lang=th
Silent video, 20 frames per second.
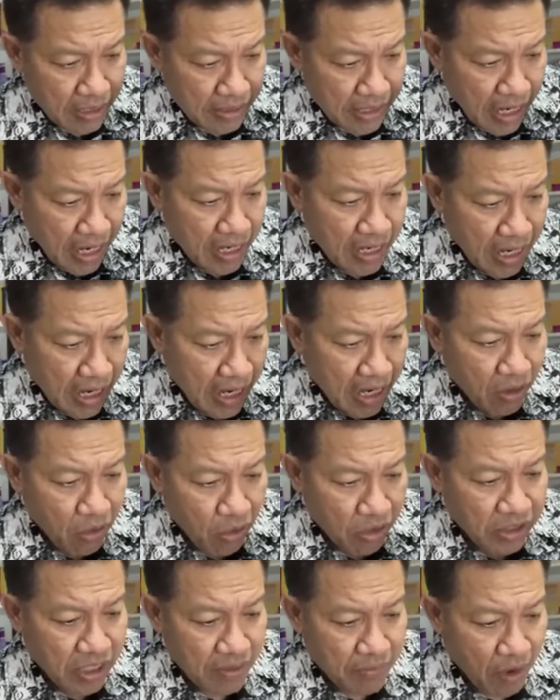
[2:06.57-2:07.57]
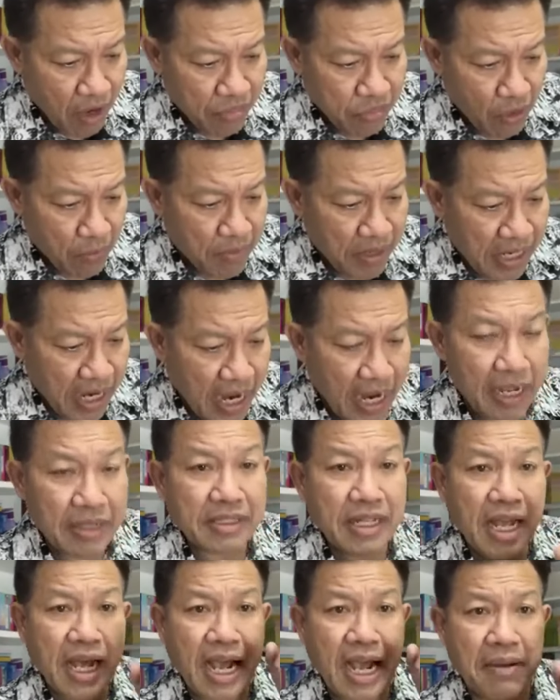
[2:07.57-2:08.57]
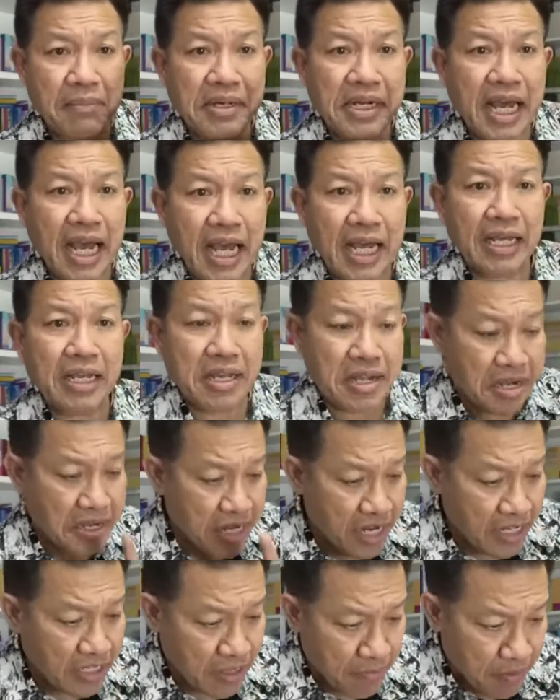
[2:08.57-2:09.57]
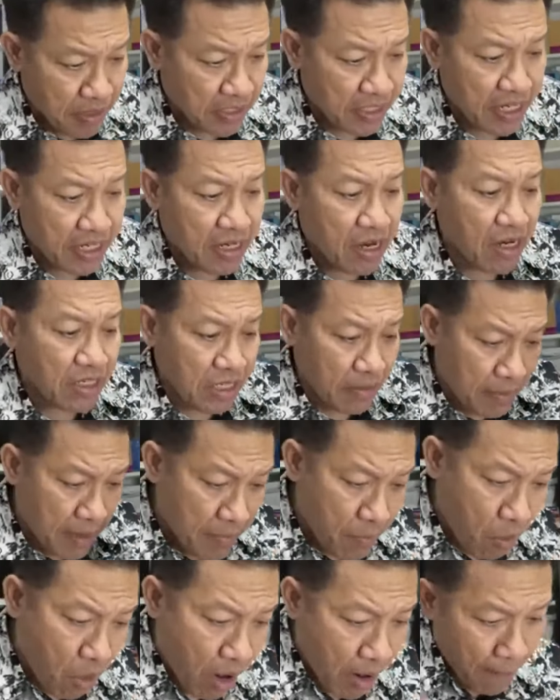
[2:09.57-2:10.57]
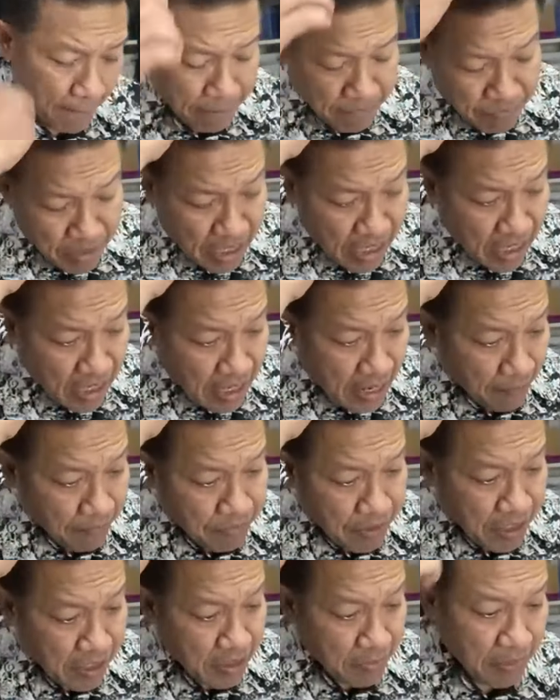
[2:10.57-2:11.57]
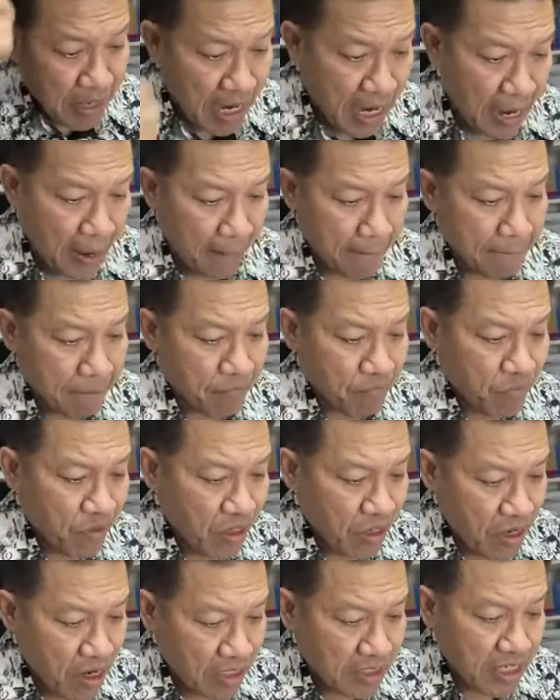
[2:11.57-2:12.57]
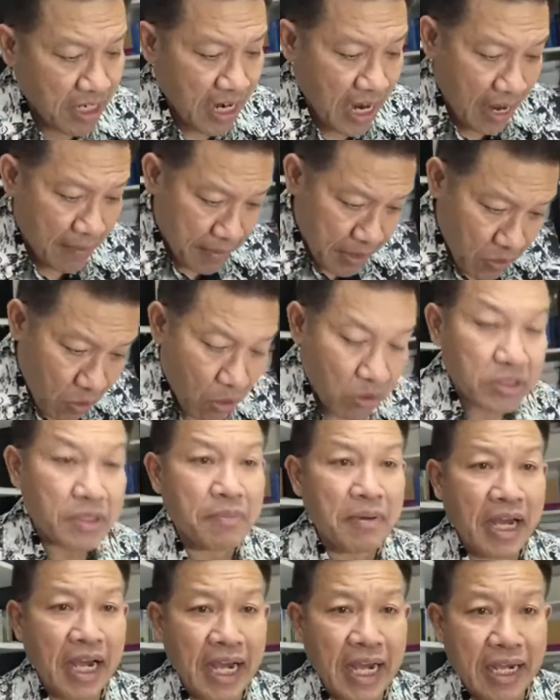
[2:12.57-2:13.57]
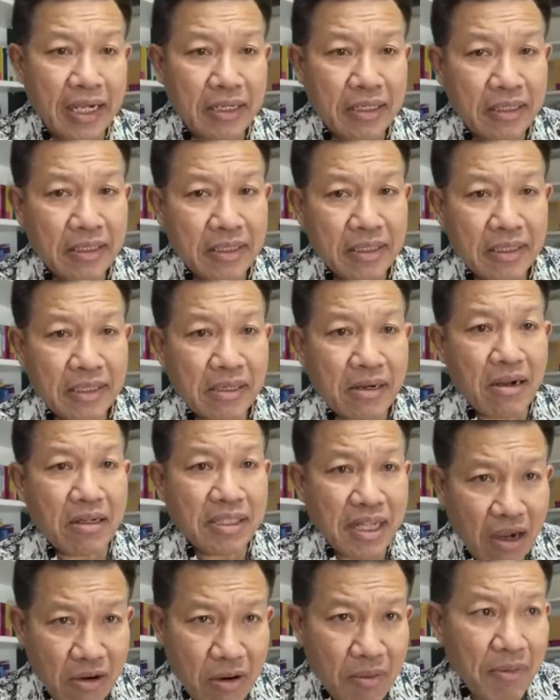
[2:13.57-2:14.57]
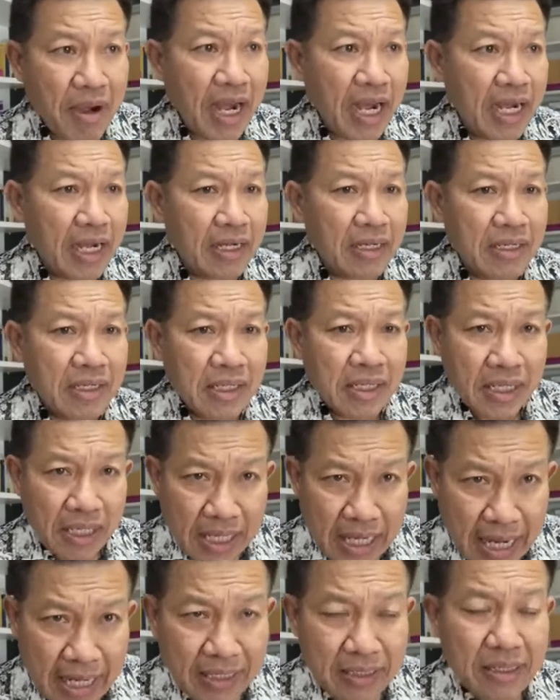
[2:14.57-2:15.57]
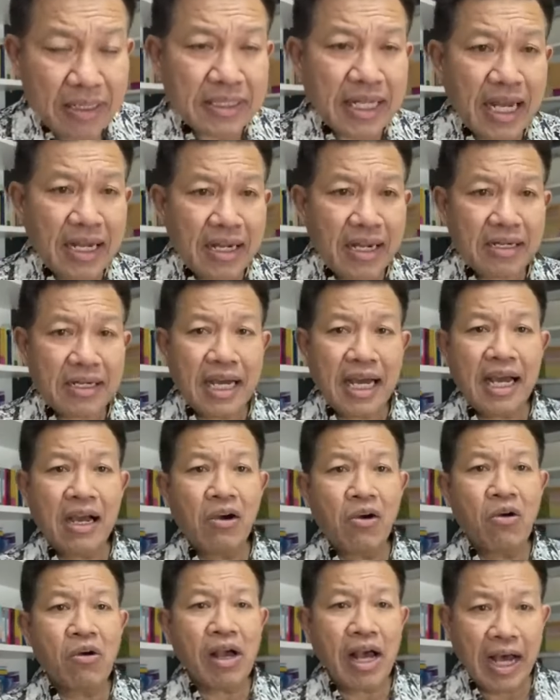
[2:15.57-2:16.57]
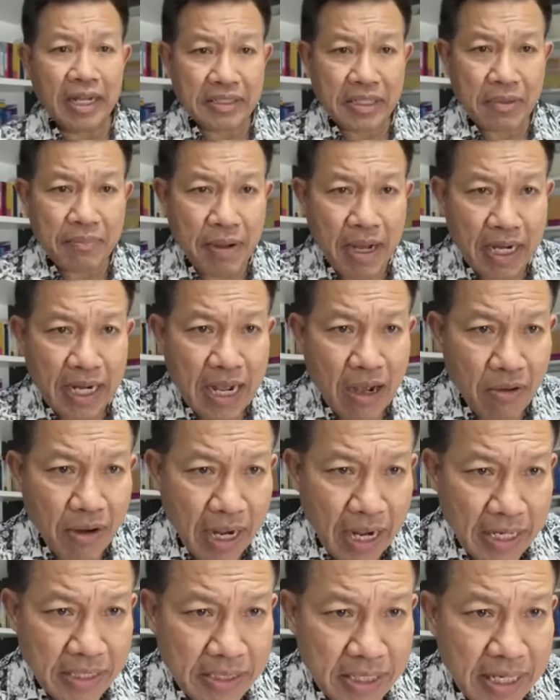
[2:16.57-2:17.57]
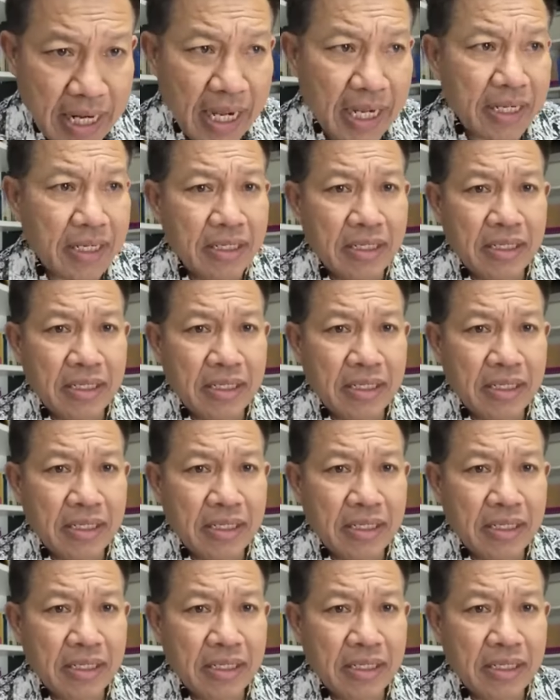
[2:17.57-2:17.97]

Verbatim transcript: ยังหาคนที่เหมาะสมไม่ได้ถ้าหาไม่ได้อีก 20% ก็จะไปบวกกับ45ก็จะกลายเป็น65ก็เท่ากับว่าการเลือกตั้งครั้งหน้าโอกาสที่พรรคก้าวไกลจะได้